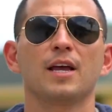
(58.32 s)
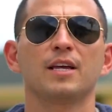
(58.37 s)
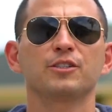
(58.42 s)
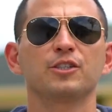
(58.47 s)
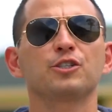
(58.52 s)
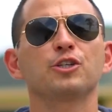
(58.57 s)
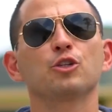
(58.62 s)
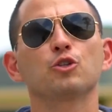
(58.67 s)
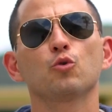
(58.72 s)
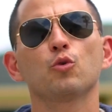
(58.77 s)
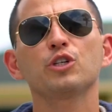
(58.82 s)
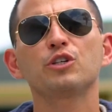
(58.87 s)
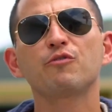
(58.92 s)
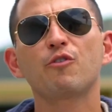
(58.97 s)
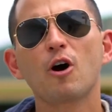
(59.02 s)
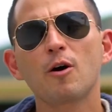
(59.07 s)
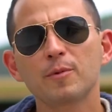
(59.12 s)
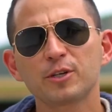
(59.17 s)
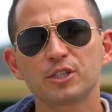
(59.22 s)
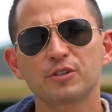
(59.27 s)
Existem duas
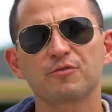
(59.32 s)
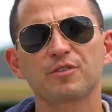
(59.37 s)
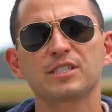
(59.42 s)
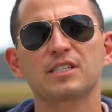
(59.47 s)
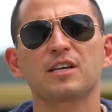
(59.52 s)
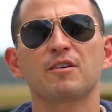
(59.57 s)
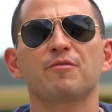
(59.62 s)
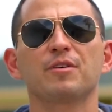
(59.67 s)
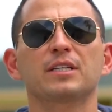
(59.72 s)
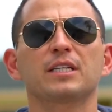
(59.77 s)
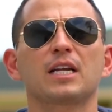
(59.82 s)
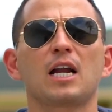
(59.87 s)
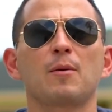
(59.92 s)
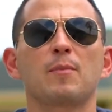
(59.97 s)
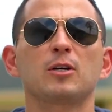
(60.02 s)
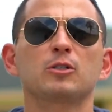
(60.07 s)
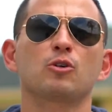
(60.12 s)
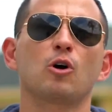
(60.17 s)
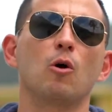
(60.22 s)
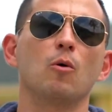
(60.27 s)
formas de fazer venda na
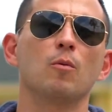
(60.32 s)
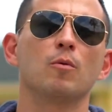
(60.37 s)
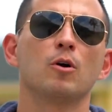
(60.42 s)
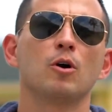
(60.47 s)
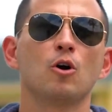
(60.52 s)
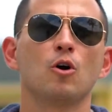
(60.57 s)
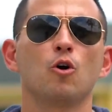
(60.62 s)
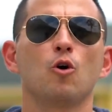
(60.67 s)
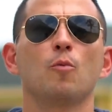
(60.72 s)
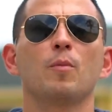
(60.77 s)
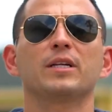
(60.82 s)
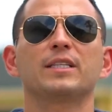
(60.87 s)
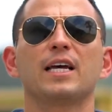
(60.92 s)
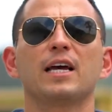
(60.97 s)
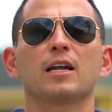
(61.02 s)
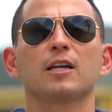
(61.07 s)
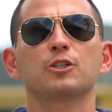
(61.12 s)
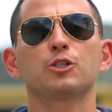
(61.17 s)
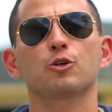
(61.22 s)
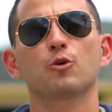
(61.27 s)
Amazon. Uma
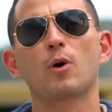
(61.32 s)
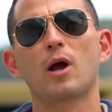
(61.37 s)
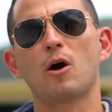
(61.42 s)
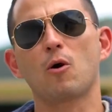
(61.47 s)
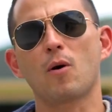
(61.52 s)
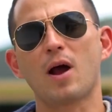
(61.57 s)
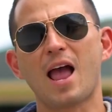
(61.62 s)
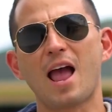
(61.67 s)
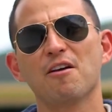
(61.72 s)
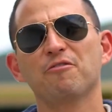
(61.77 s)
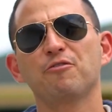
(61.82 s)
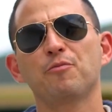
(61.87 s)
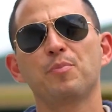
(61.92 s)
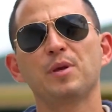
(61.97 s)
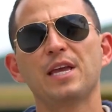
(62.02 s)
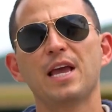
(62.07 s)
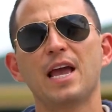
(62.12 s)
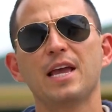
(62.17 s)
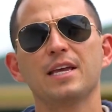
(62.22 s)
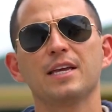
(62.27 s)
delas é o
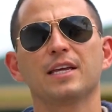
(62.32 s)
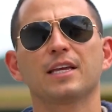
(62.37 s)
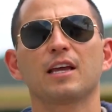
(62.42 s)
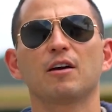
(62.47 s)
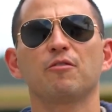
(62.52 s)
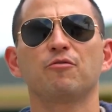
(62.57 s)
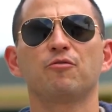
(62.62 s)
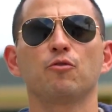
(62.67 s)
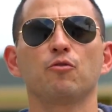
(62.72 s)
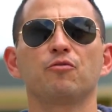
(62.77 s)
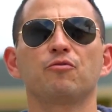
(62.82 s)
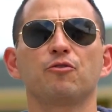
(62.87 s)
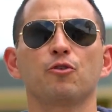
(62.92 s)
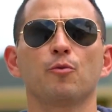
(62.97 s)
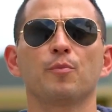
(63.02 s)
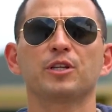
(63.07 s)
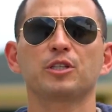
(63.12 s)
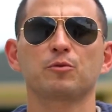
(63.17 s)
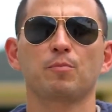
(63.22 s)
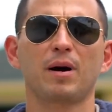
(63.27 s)
FBA, que é
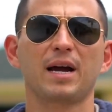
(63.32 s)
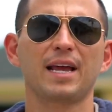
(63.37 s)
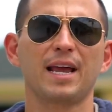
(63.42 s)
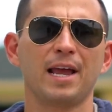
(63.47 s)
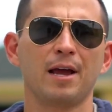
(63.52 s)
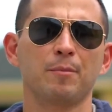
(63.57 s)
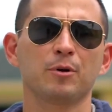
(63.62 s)
Fulfillment by